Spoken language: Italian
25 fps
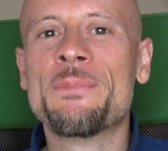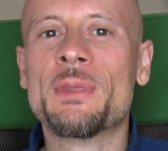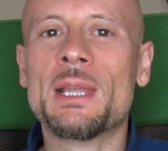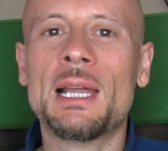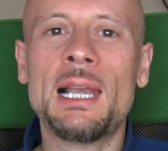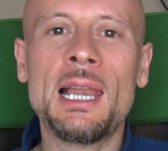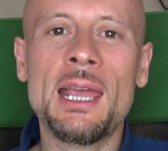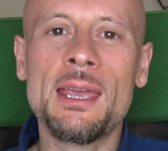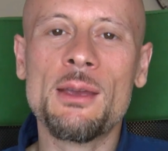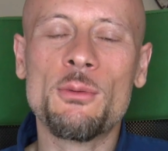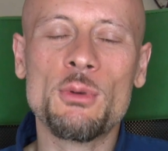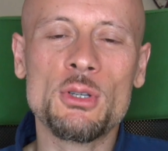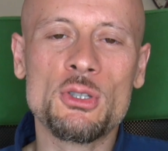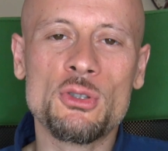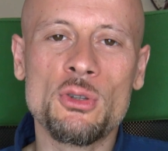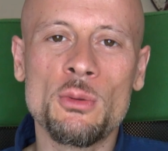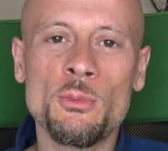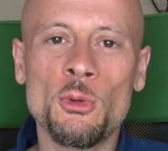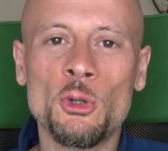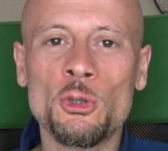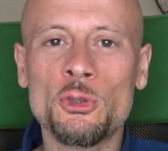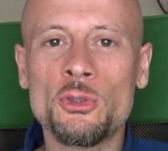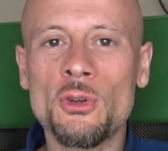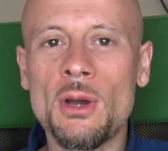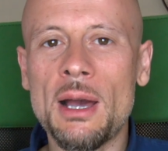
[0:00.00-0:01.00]
Lei in questo è
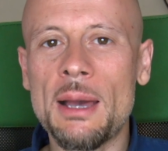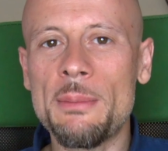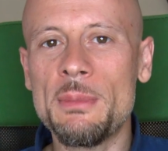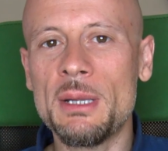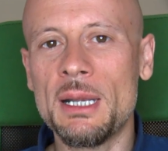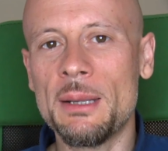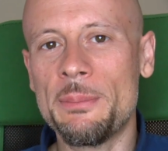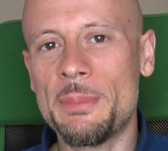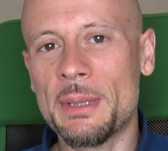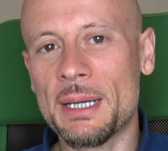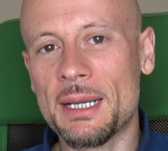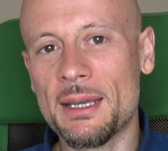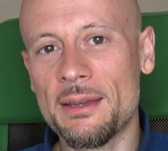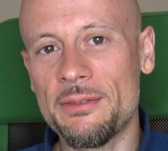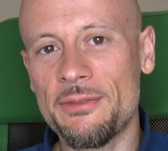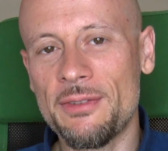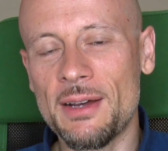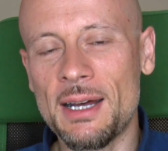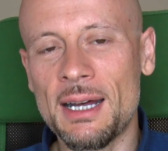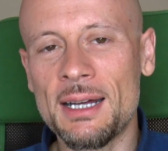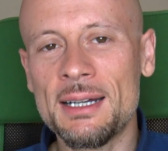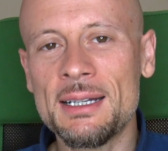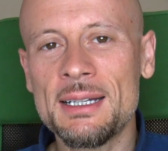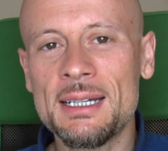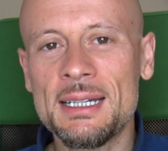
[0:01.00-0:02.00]
molto abile perché
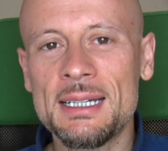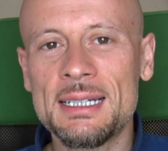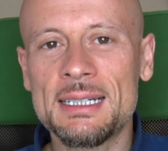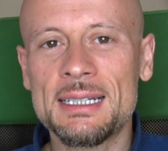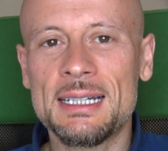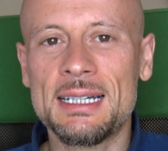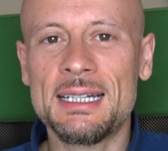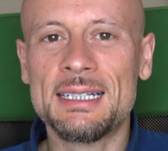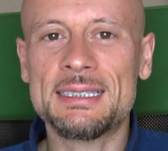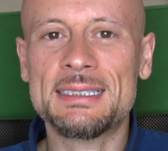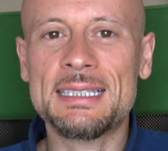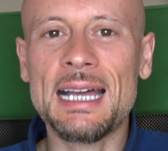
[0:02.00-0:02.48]
fa eh,